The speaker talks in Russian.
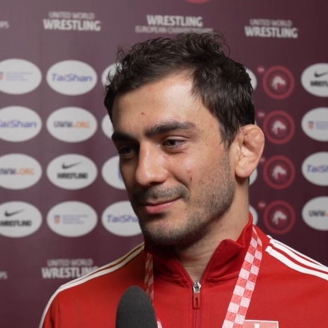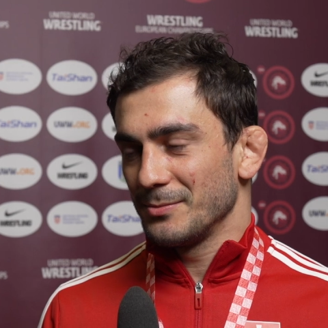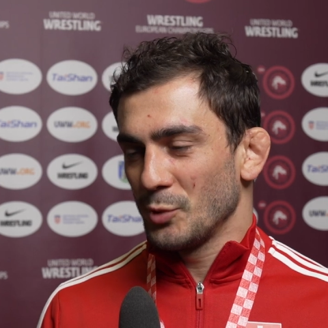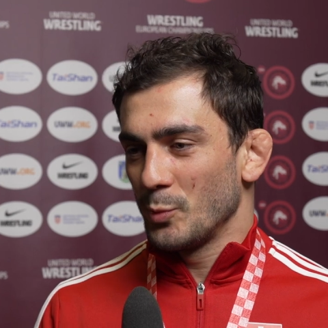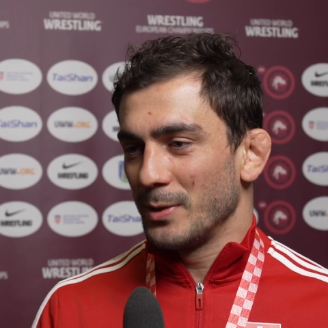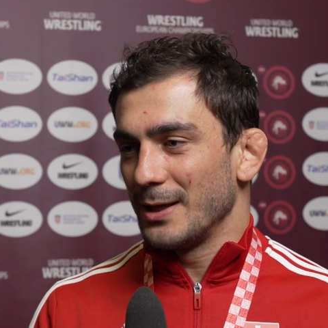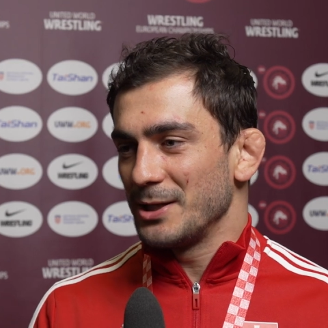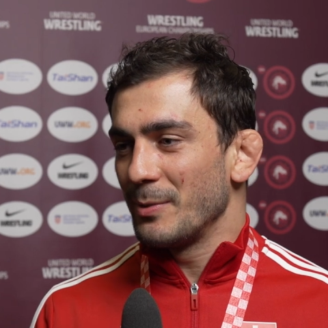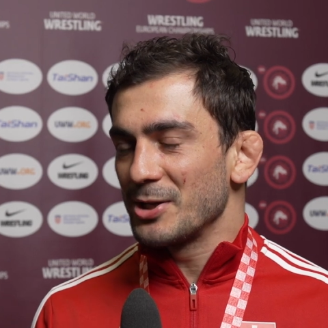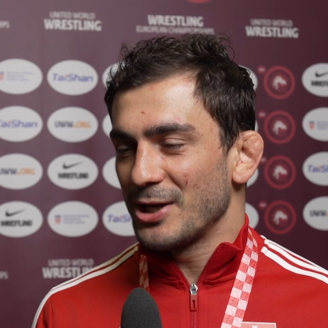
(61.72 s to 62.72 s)
Ну, была
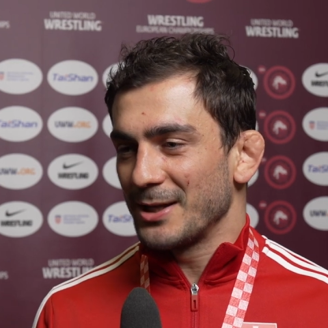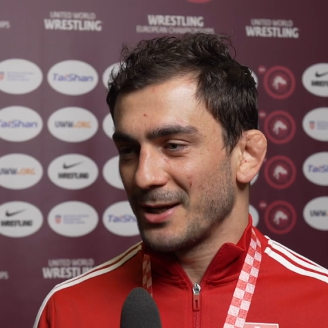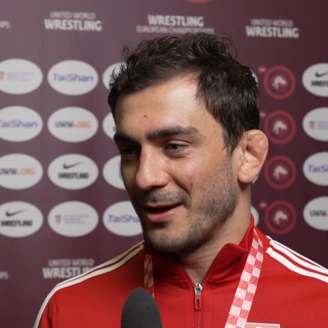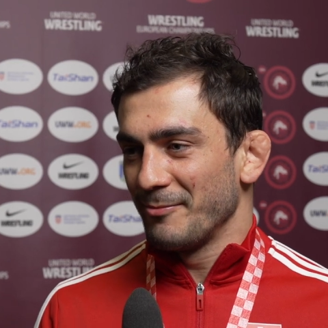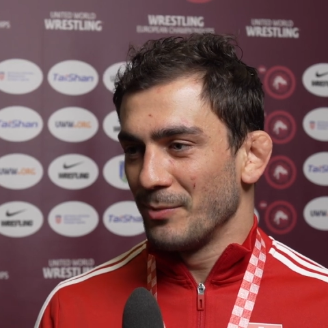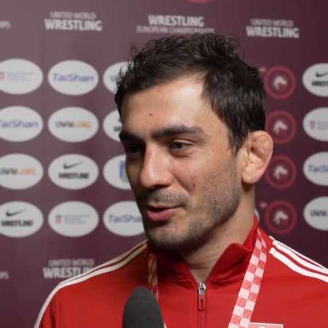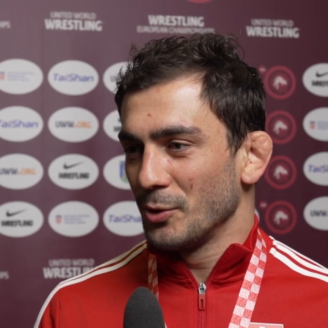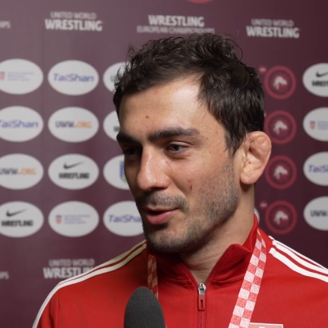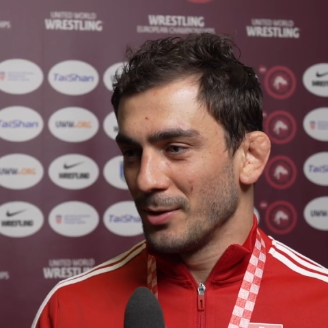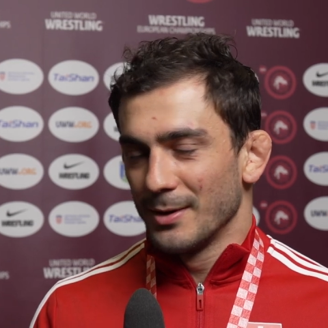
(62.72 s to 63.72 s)
небольшая травма,
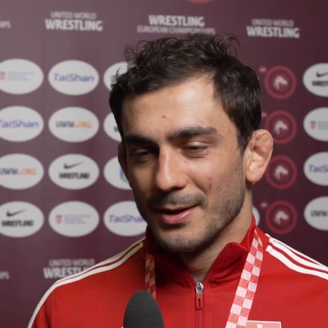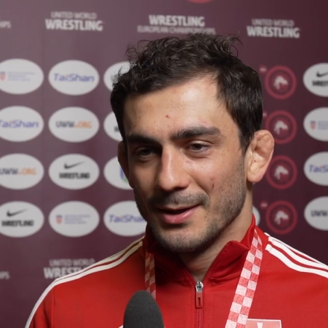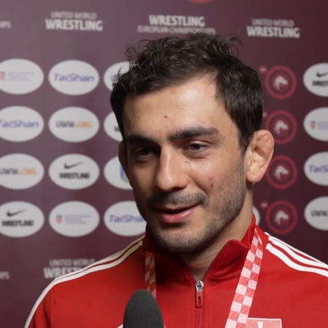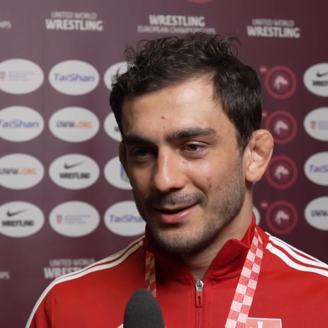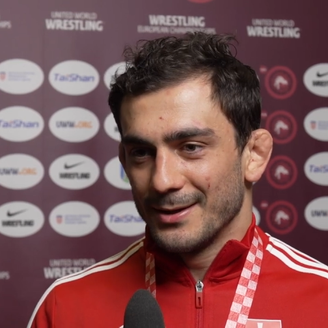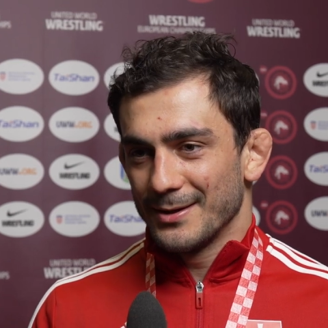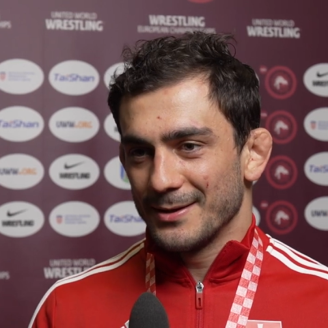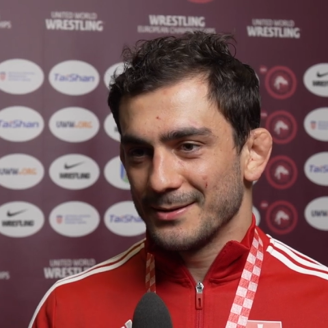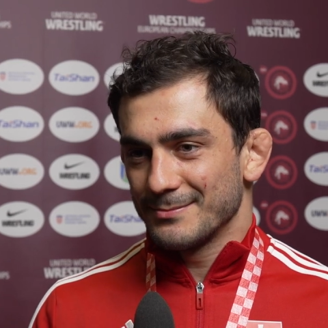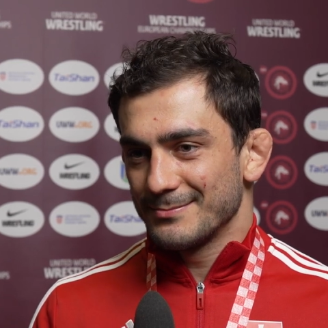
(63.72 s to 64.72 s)
но э,